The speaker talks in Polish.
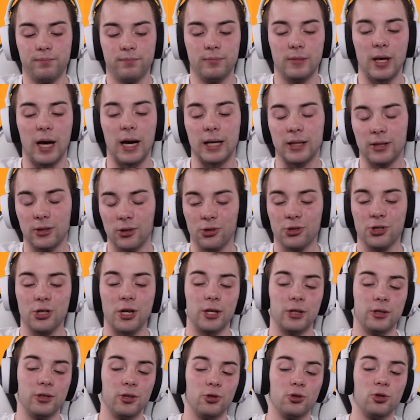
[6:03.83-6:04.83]
tak,
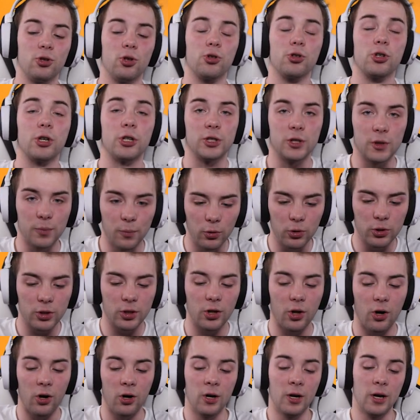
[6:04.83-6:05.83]
troszkę, tro, troszkę
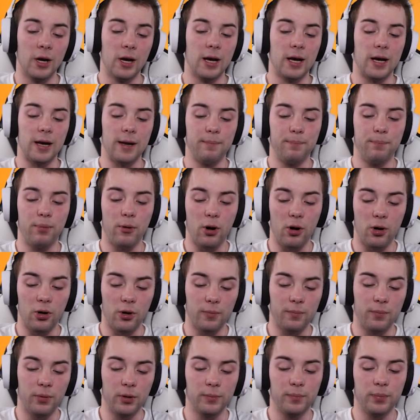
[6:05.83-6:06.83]
smutno, e,
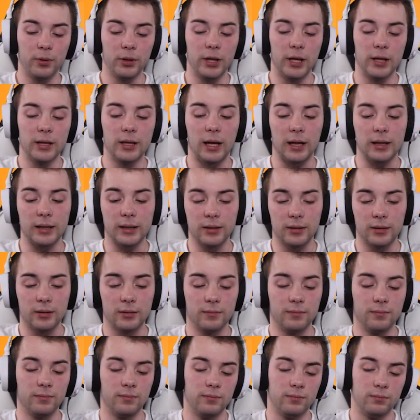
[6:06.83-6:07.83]
bo, bo, bo jednak
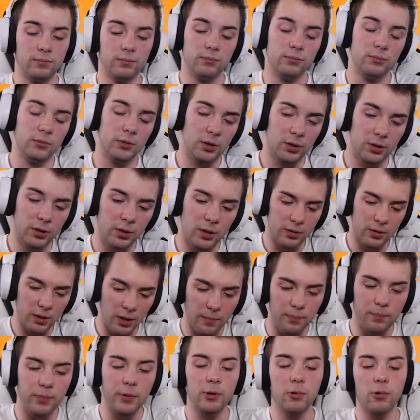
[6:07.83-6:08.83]
e, nie,
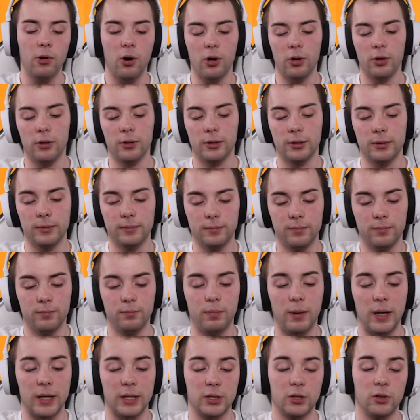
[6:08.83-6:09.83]
nie było.
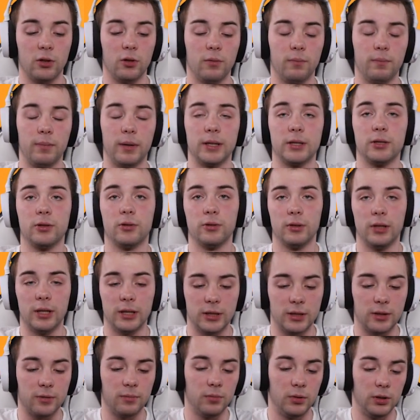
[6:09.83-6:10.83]
Bardzo, bardzo
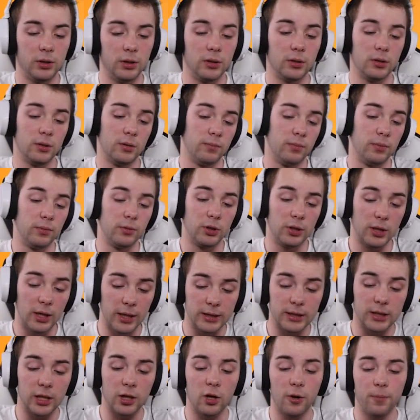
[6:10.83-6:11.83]
jest mi e,
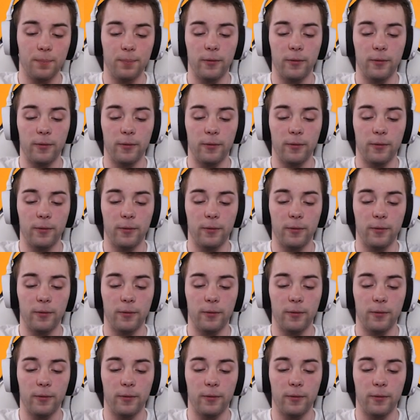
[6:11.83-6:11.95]
źle z tego